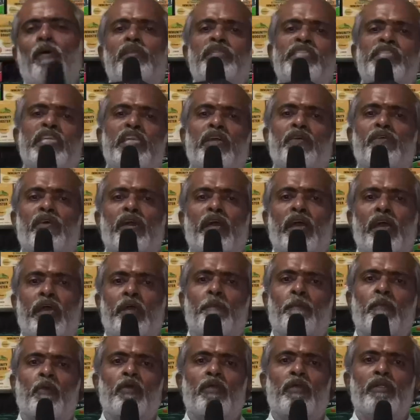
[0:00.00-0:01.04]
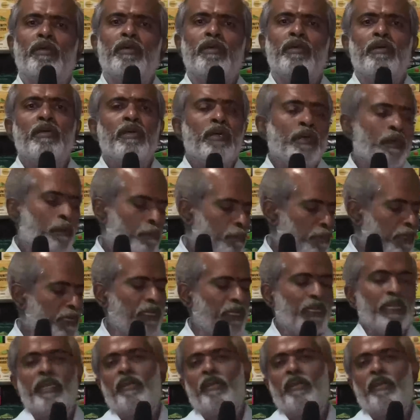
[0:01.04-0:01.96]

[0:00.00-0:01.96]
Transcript: சின்ன வெங்காயம் போட்டு பட்டு